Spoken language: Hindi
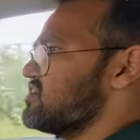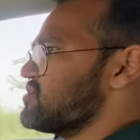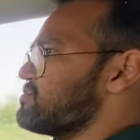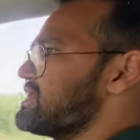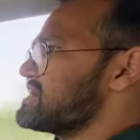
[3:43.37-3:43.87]

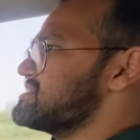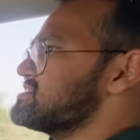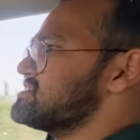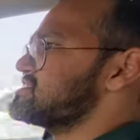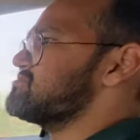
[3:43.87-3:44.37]
और ब्रेकिंग
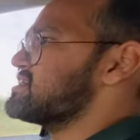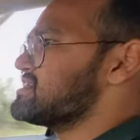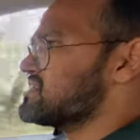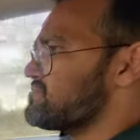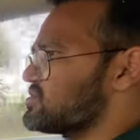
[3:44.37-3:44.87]
सिस्टम के
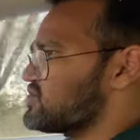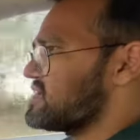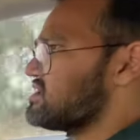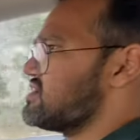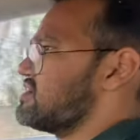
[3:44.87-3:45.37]
अंदर भी जो
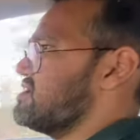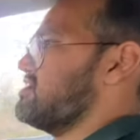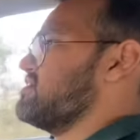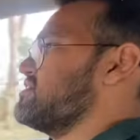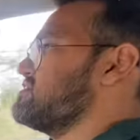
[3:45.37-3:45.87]

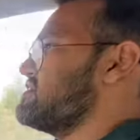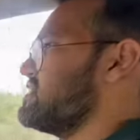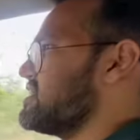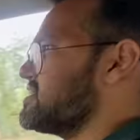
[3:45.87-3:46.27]
है ये